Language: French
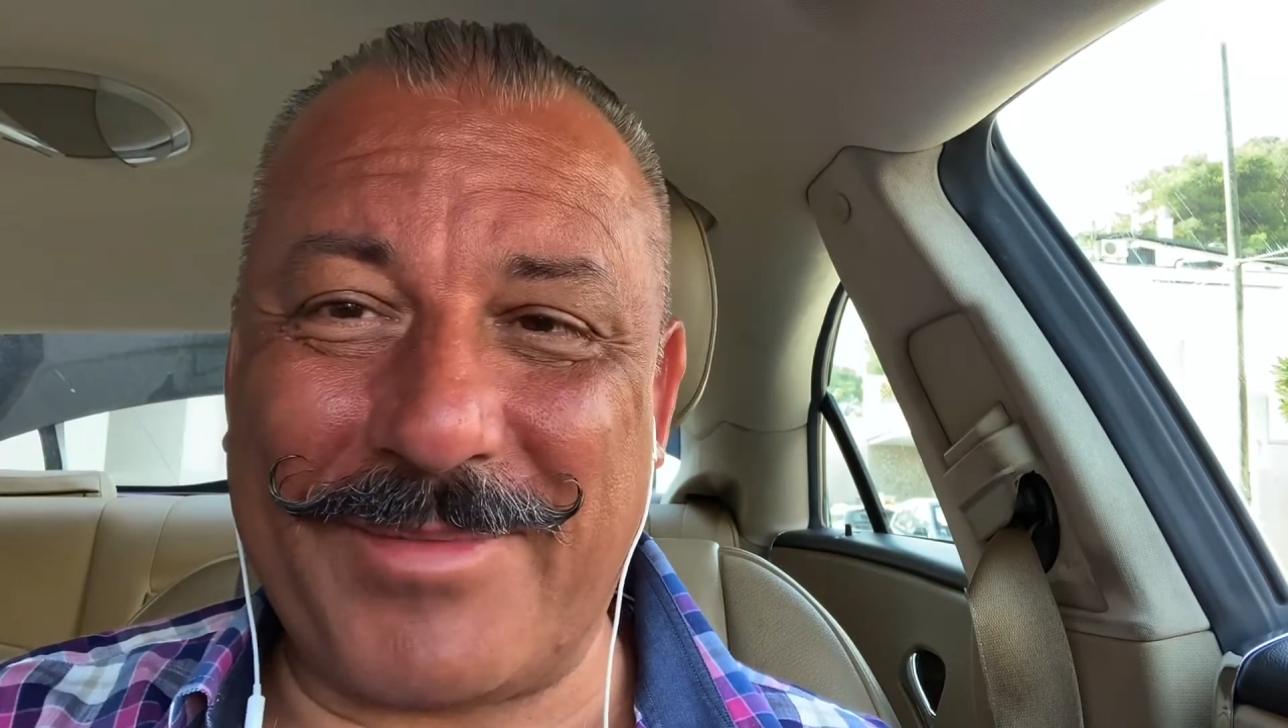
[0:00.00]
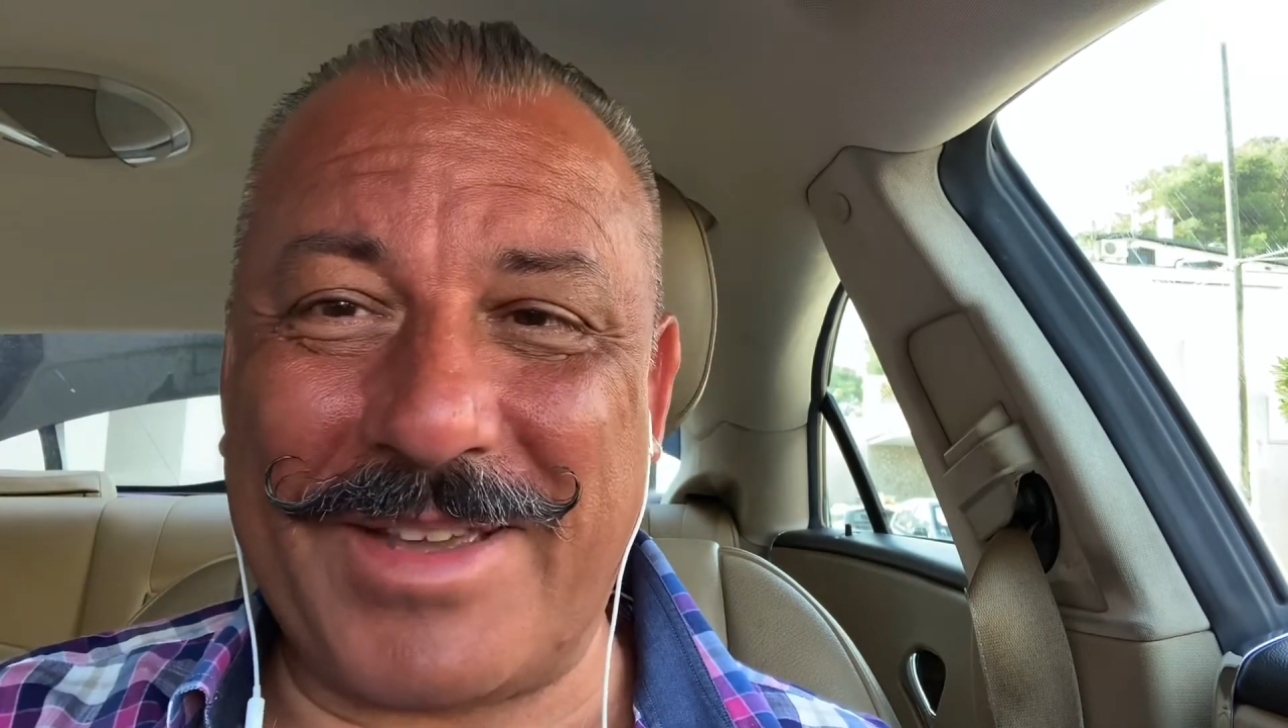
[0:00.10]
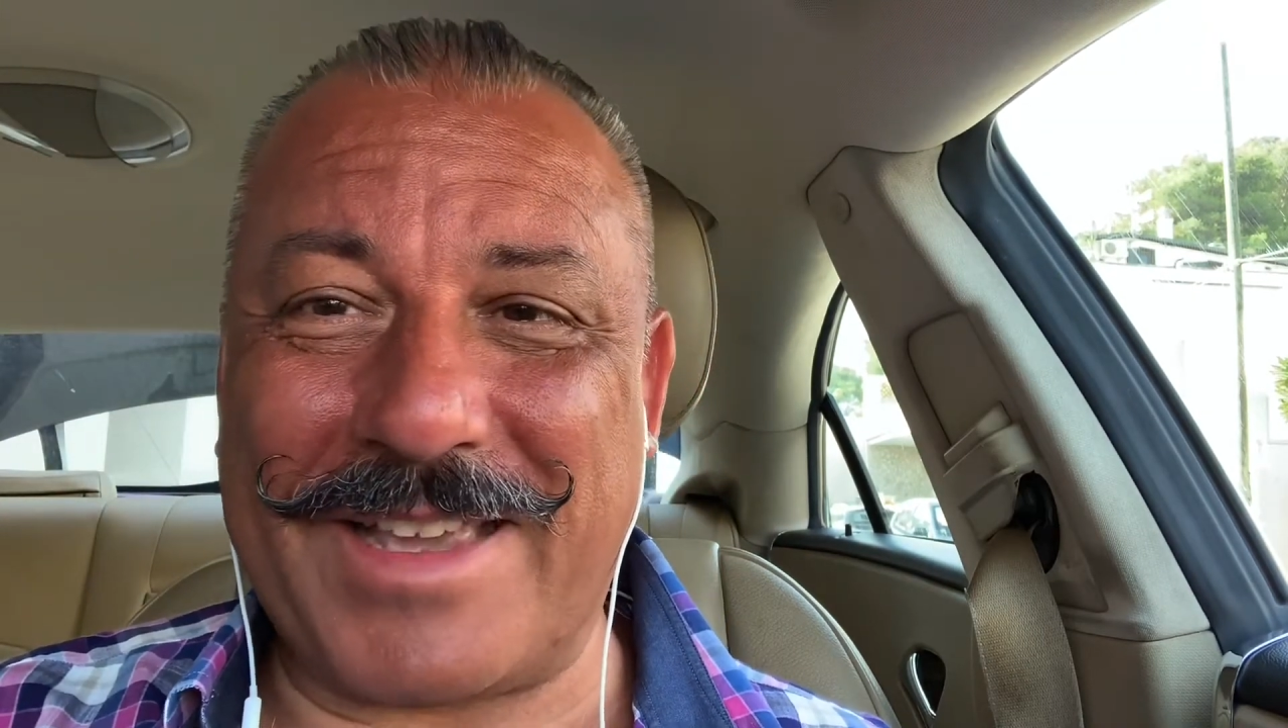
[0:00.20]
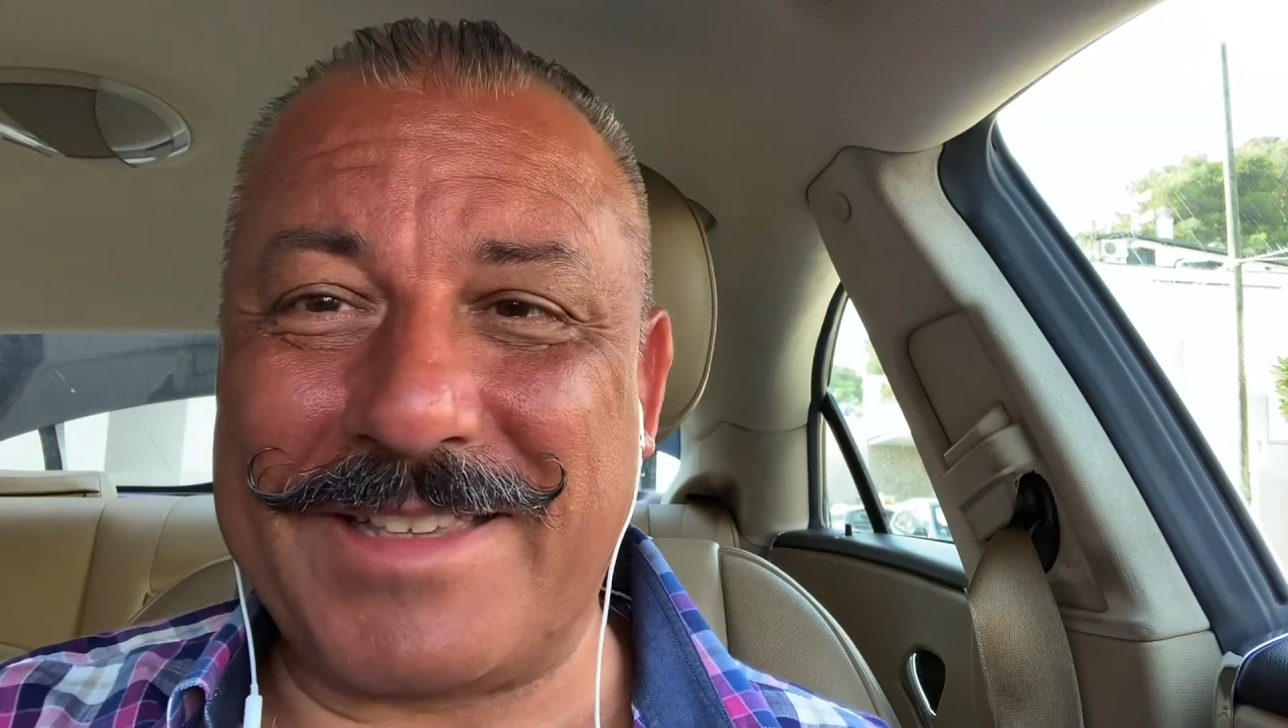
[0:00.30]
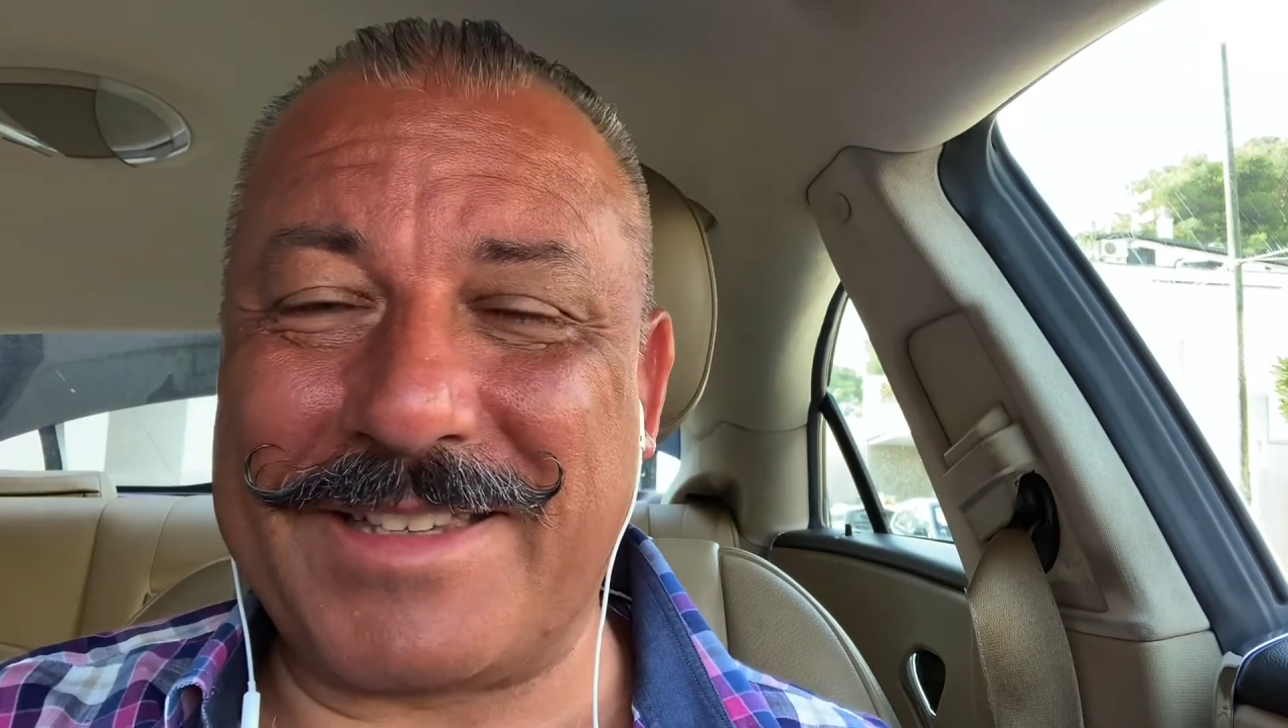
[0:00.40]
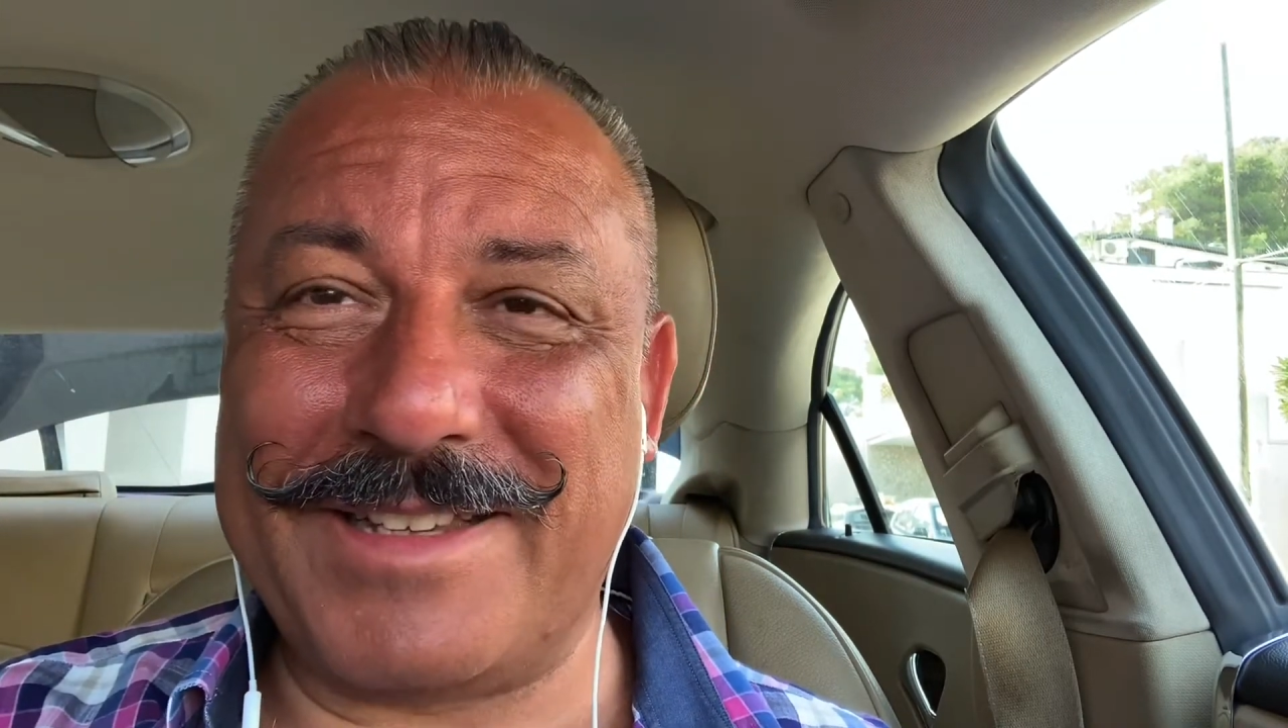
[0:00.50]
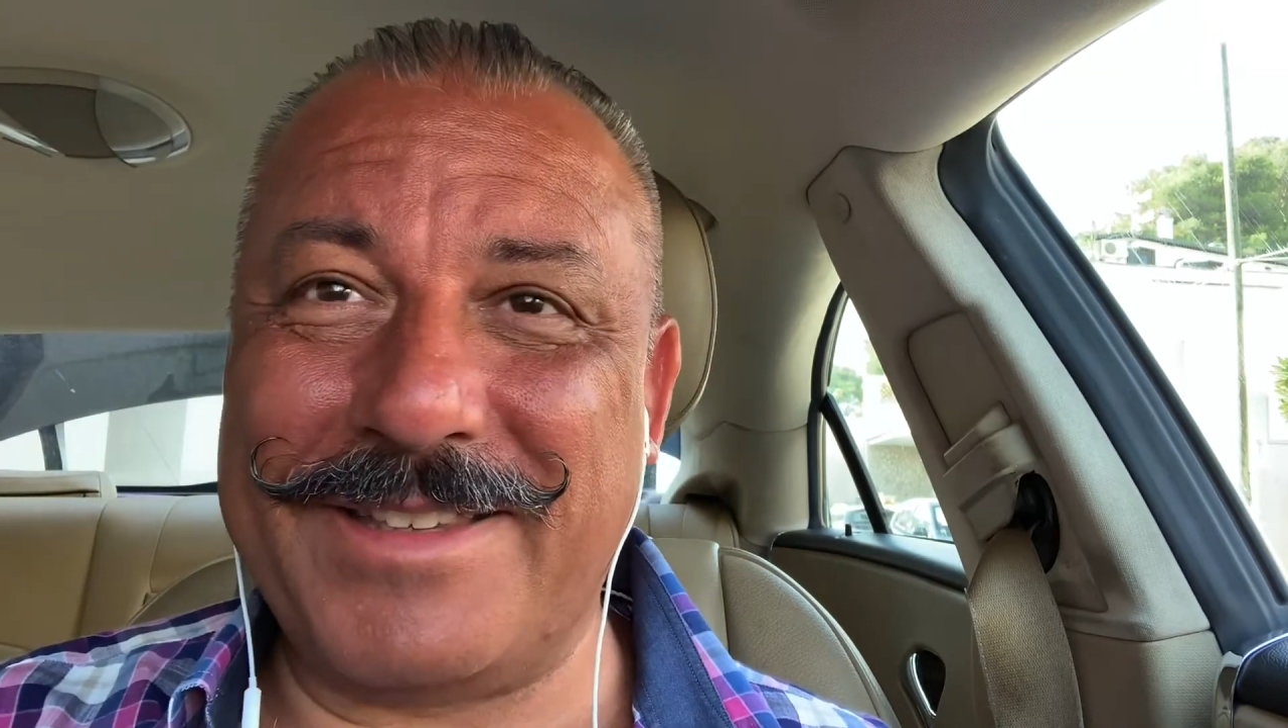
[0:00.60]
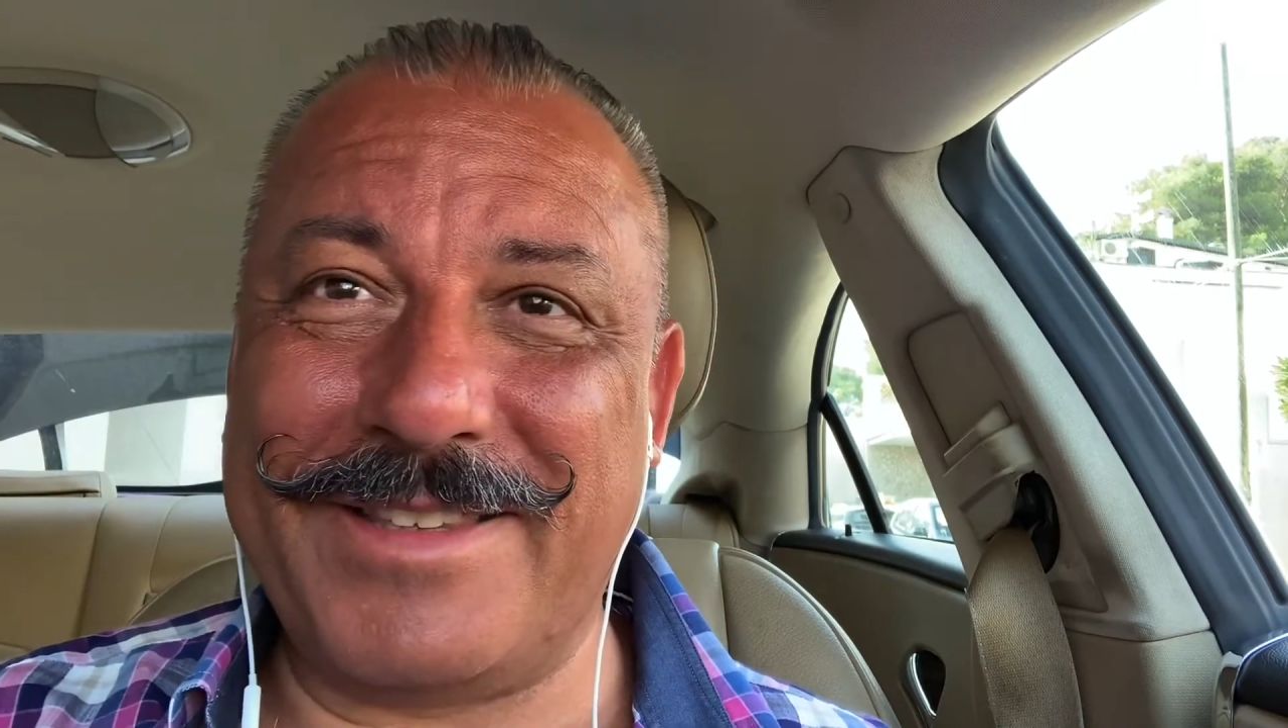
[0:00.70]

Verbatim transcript: mais qu'est-ce qu'il